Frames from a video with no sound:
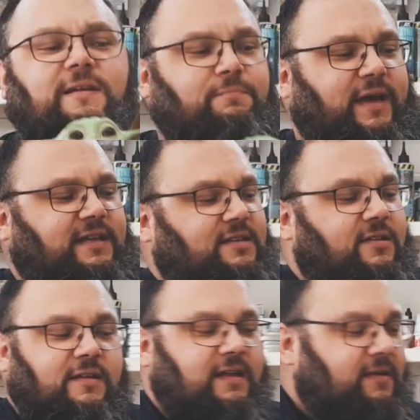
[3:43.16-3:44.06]
im Bett.
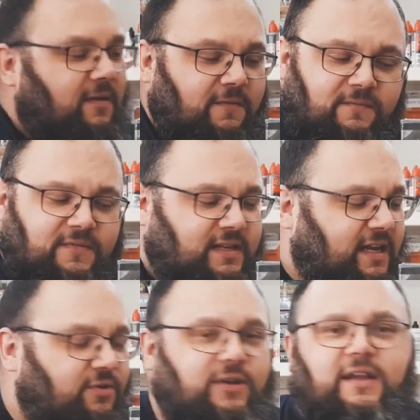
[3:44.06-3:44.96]
Den
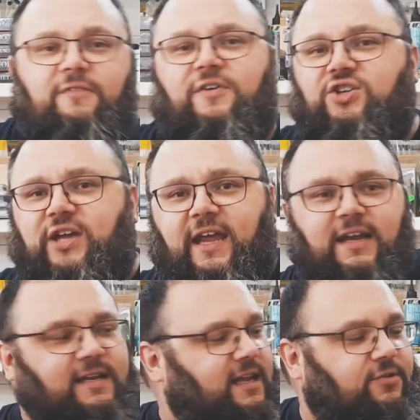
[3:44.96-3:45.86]
könnt ihr
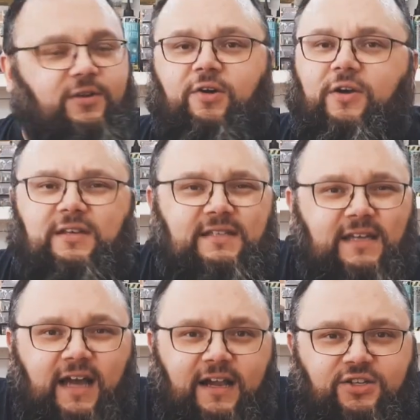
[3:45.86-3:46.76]
verschenken, den könnt ihr euch ins
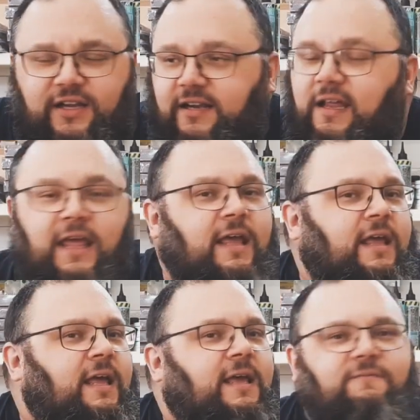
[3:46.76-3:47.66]
Regal stellen,
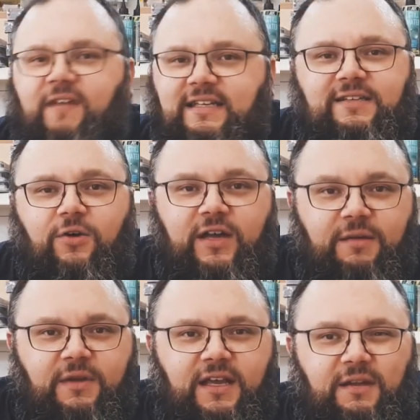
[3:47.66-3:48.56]
was auch
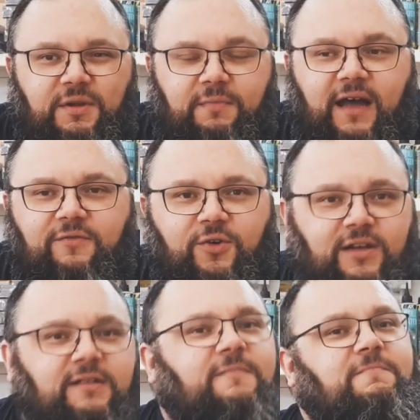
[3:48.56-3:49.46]
immer ihr damit machen
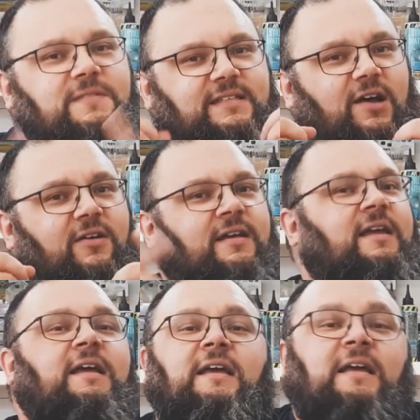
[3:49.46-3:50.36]
wollt. So,
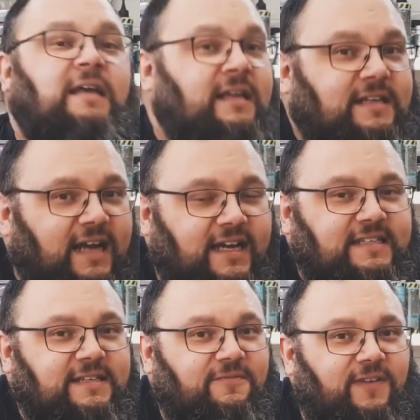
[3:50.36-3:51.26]

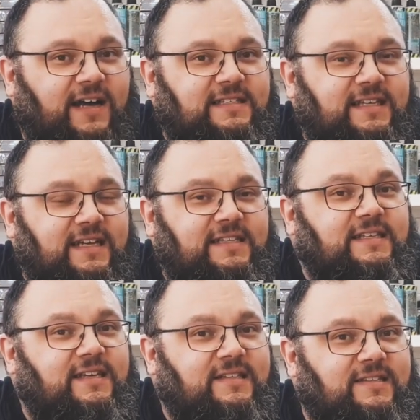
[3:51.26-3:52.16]
das war's
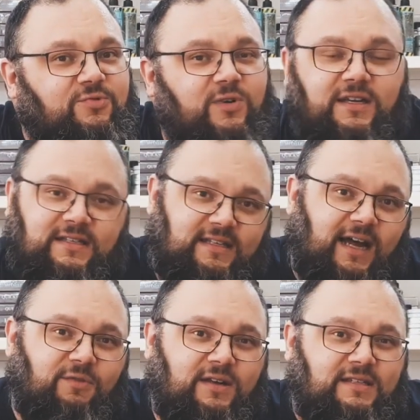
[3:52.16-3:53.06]
jetzt zur
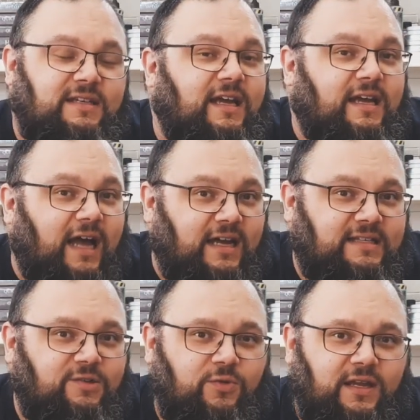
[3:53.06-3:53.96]
Star Wars
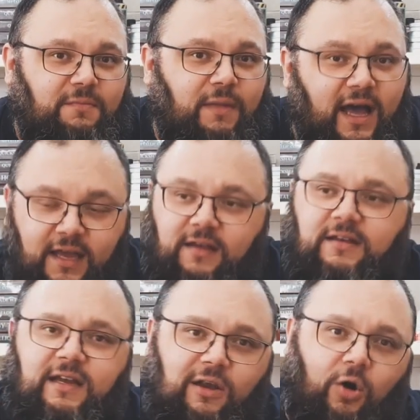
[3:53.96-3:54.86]
Aktion im Mai.
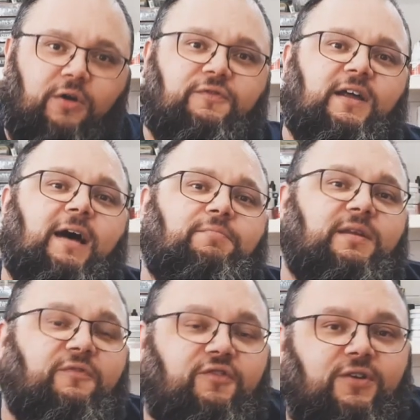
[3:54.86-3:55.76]
Die läuft ab
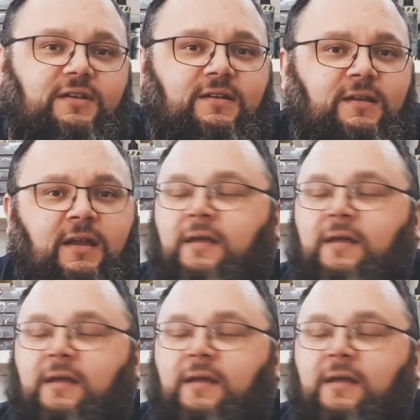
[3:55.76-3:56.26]
dem 4.